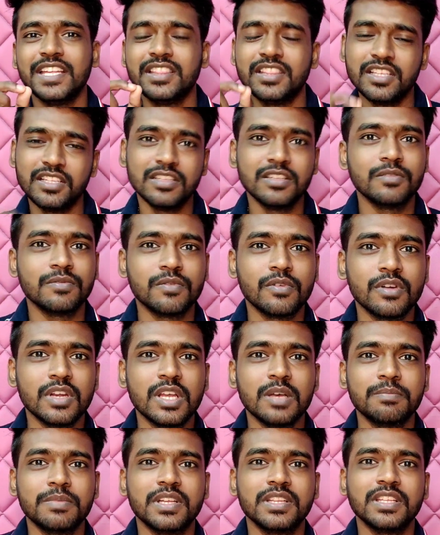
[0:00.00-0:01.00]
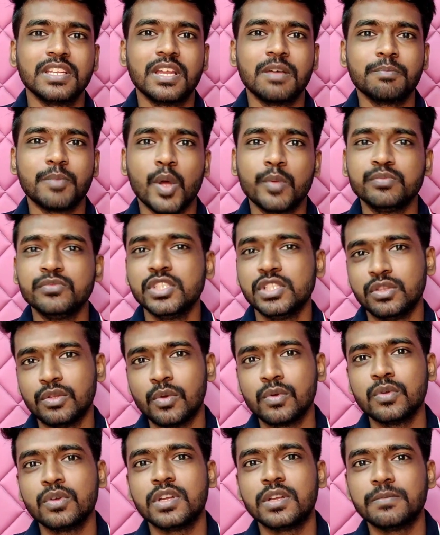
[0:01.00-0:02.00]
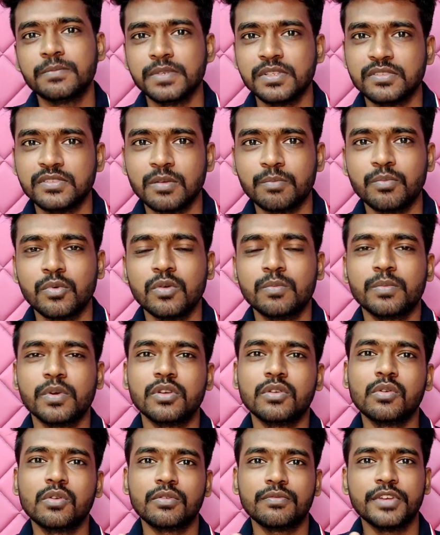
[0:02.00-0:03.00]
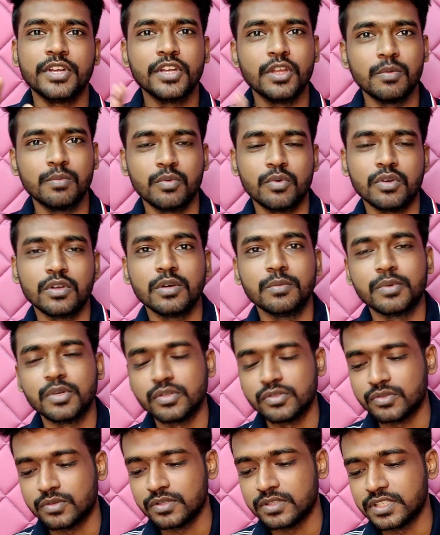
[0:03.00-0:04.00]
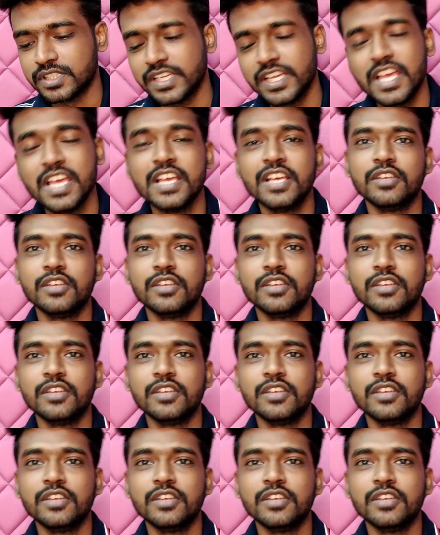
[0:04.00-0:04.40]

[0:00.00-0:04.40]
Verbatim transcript: எந்தெந்த ஃபோன்லாம் பார்த்தீங்கன்னா பப்ஜி தொண்ணூறு எஃபிஎஸ் சப்போர்ட் பண்ணணும் ஒரு வீடியோ போடுங்க ப்ரோன்னு சொல்லிட்டு